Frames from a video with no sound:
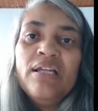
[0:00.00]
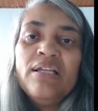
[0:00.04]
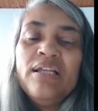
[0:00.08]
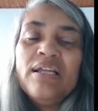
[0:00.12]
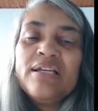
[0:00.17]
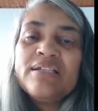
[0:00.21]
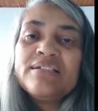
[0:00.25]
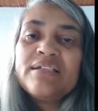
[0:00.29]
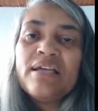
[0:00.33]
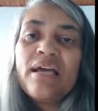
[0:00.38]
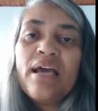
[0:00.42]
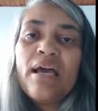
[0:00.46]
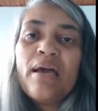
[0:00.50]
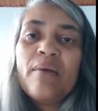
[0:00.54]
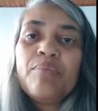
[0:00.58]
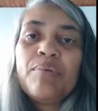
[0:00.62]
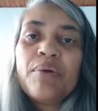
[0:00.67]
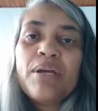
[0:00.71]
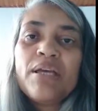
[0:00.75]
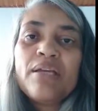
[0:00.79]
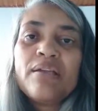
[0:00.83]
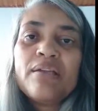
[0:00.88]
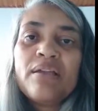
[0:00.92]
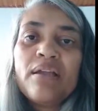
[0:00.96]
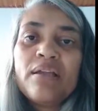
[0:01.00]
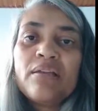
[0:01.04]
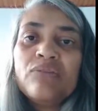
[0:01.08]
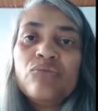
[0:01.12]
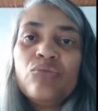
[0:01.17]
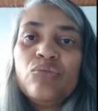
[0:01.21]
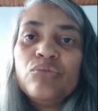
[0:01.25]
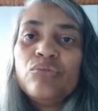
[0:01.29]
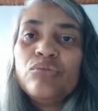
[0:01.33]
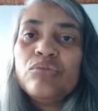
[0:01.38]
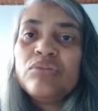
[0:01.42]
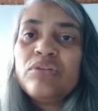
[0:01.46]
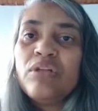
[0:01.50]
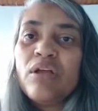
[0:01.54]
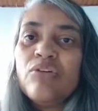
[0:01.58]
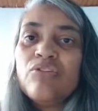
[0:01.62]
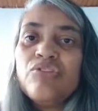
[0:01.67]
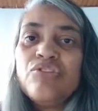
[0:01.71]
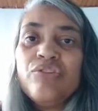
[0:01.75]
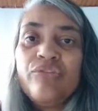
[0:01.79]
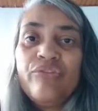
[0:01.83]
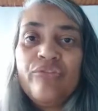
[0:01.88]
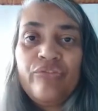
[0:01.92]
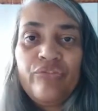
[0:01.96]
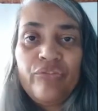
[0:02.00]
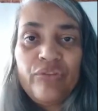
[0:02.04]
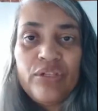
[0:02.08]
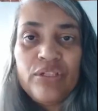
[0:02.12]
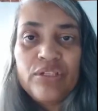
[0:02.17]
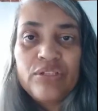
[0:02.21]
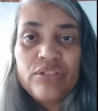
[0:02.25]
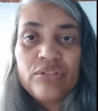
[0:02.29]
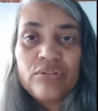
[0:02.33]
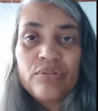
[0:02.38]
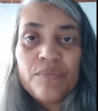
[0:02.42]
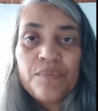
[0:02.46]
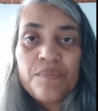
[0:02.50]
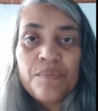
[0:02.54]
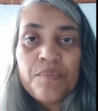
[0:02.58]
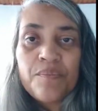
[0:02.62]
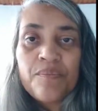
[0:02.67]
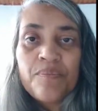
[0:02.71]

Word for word: Nessa época que está tudo tão difícil,